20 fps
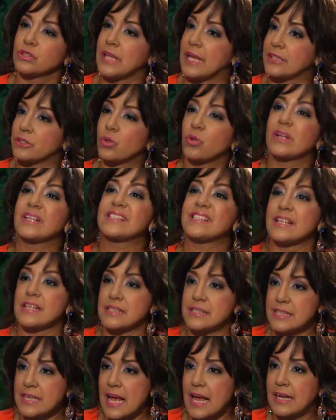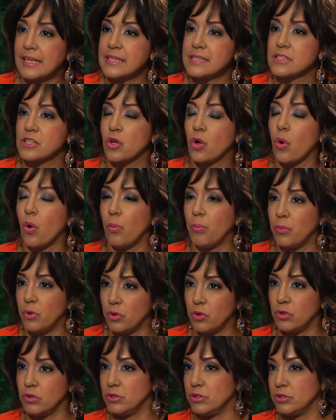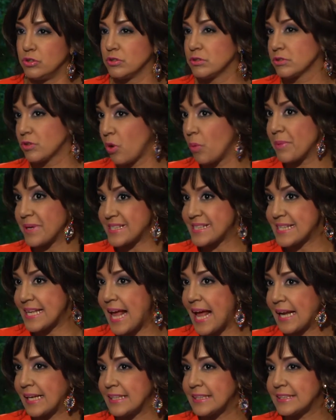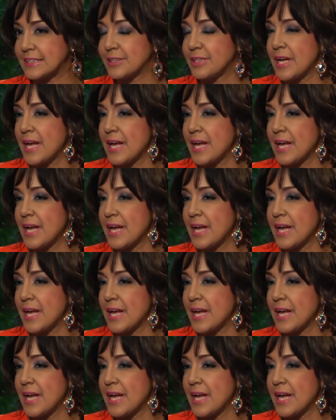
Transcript: tanto residenciales como comerciales.